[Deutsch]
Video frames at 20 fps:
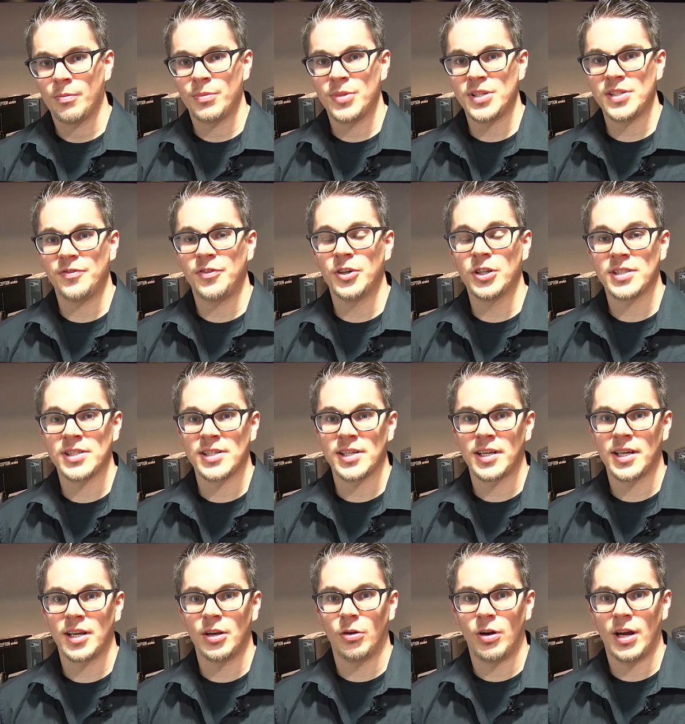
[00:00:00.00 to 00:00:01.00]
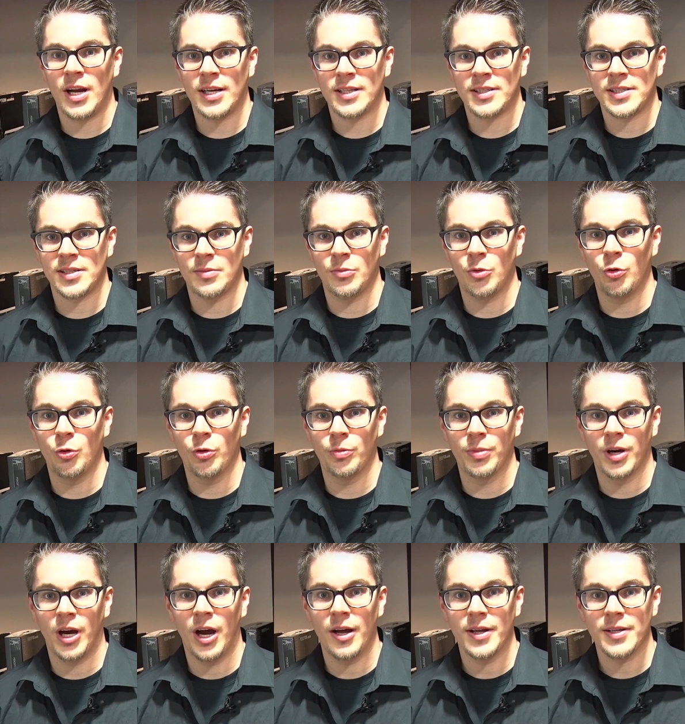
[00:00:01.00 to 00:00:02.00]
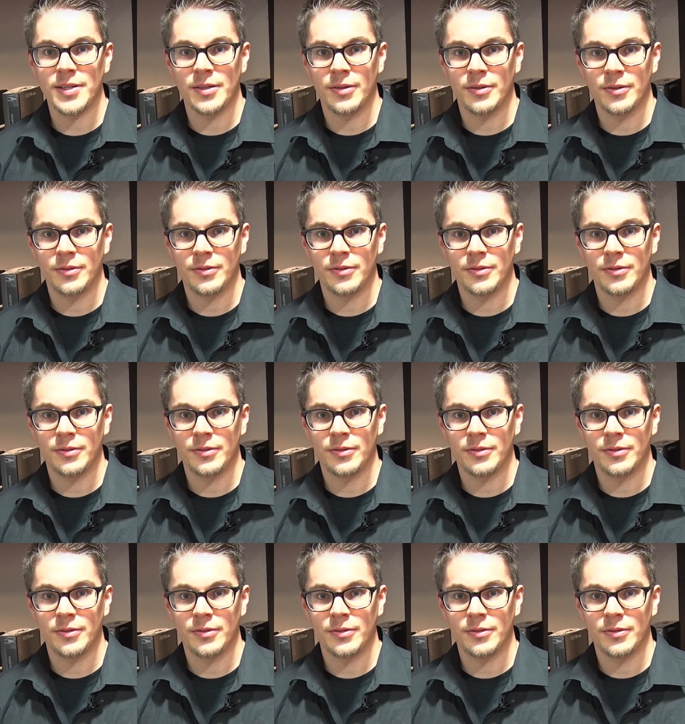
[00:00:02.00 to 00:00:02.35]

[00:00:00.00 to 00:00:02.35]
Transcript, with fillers: bis 14 Kilohertz im Höhenbereich.